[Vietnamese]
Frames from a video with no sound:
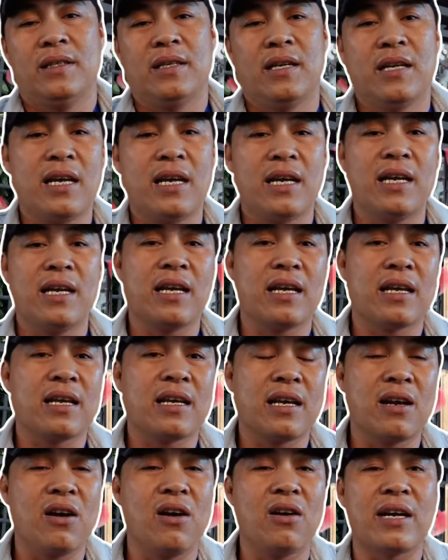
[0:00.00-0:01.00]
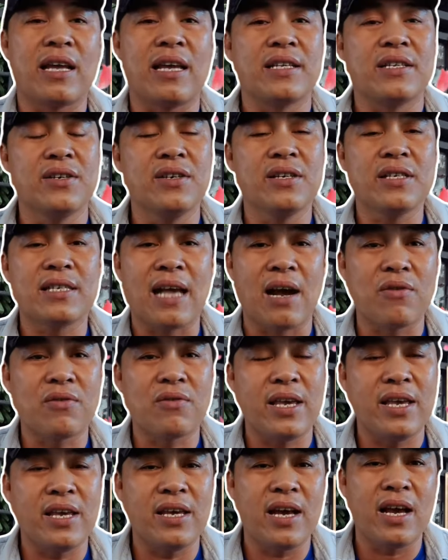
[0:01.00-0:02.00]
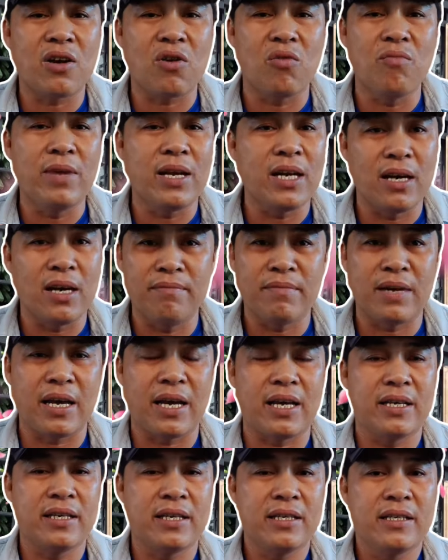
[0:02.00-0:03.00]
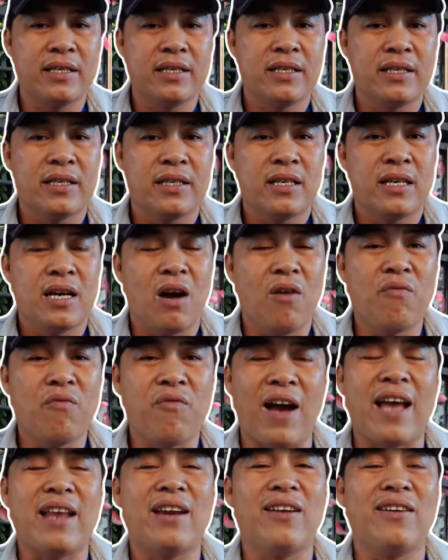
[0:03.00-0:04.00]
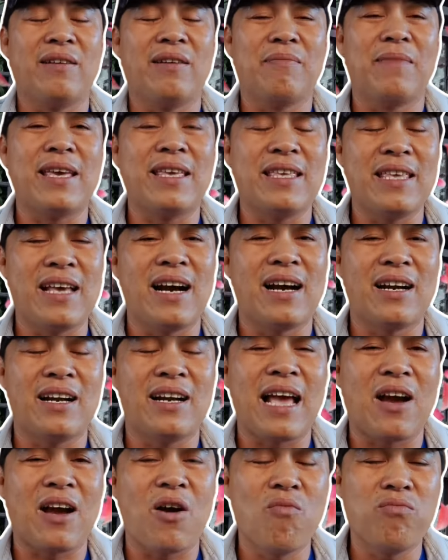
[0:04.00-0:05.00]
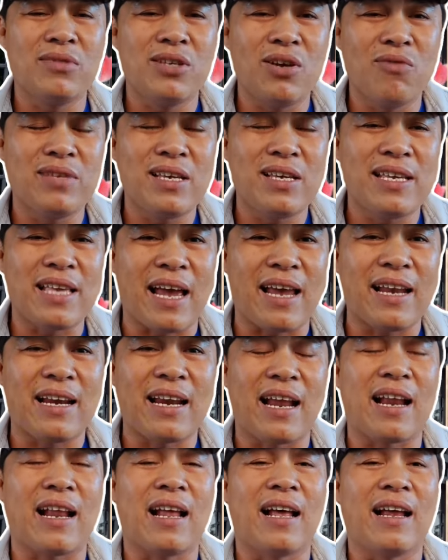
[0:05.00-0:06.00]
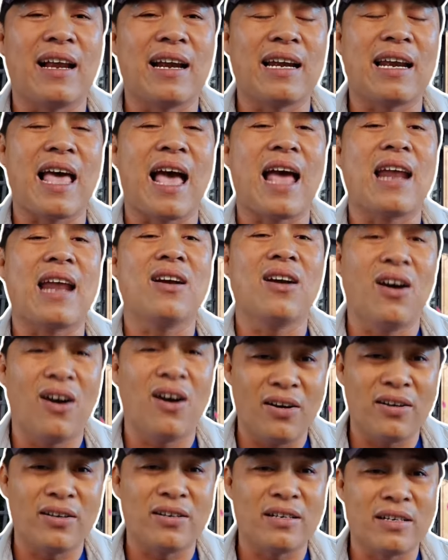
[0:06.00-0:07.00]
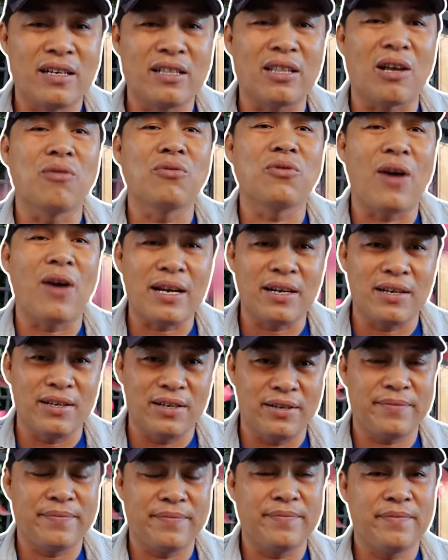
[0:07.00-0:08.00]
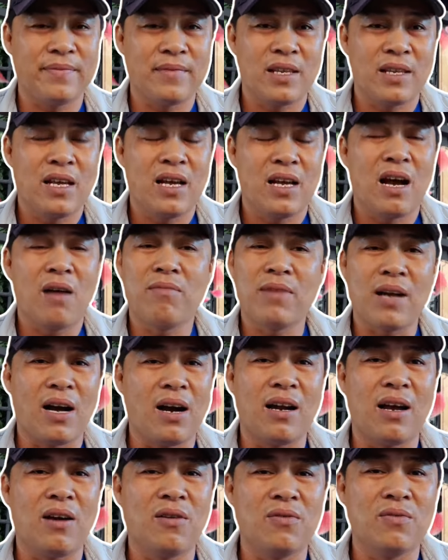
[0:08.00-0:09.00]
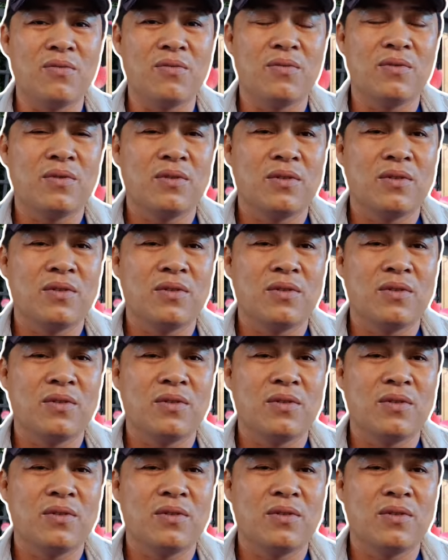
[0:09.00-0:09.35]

cho nên á, cái con này trước sau gì á, cũng bị lụm mà không phải nó bây giờ nó đang ung dung như vậy là là nó ngon nó tẩu thoát được không có đâu